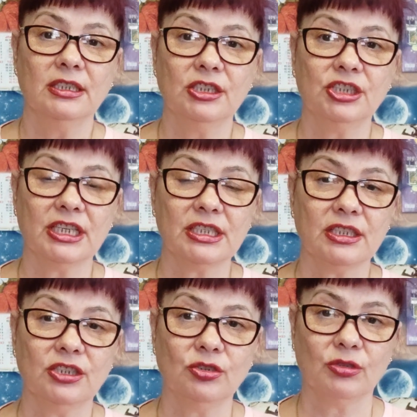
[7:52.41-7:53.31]
сейчас
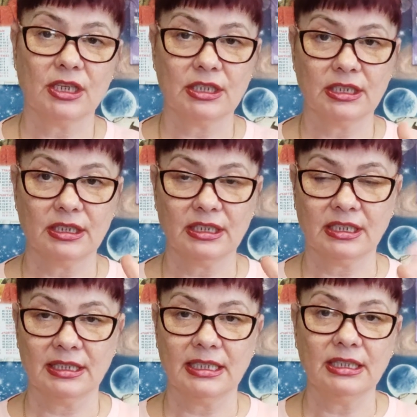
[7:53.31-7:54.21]
еще раз
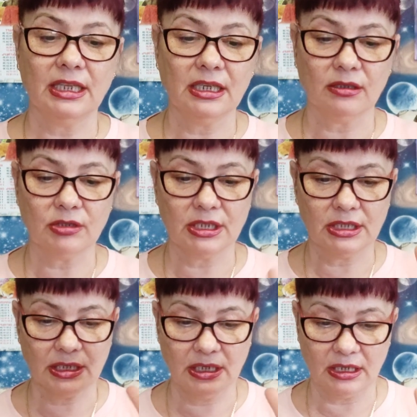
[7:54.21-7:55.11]

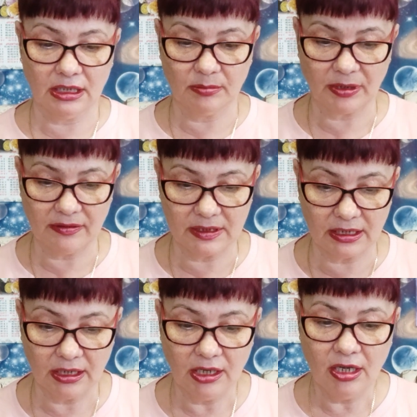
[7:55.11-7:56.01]
сконцентрируйтесь и
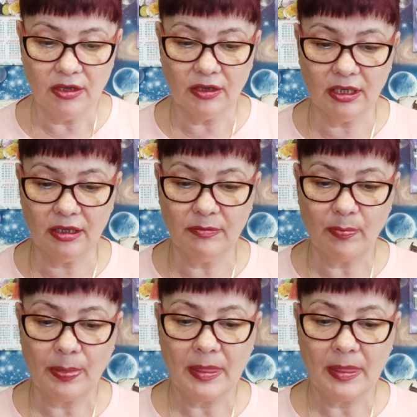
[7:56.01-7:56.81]
отправьте э,